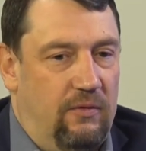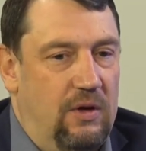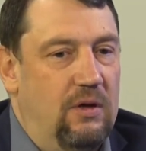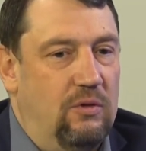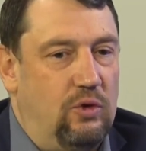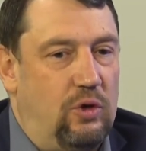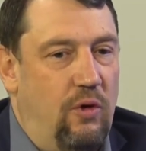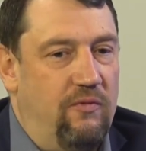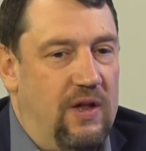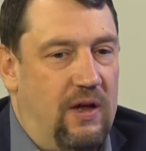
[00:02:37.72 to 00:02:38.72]
вы
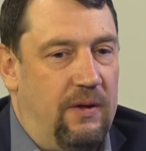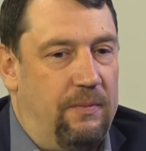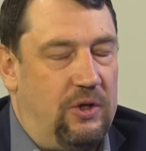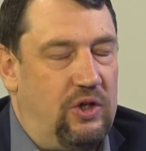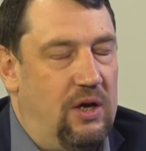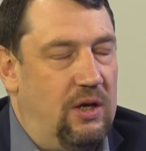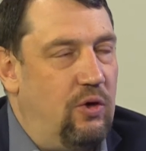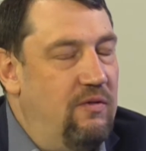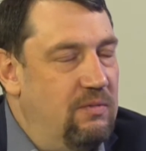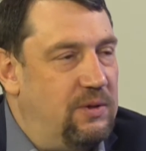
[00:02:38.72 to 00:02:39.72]
условно пришли
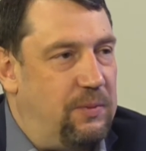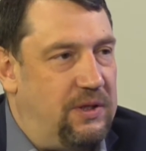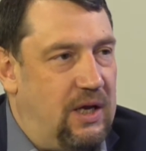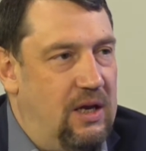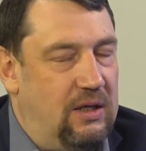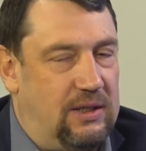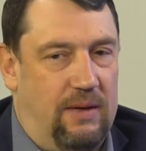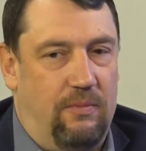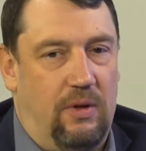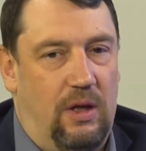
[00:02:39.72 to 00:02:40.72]
готовым
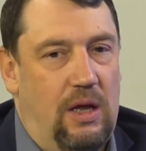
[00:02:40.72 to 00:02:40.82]
специалистом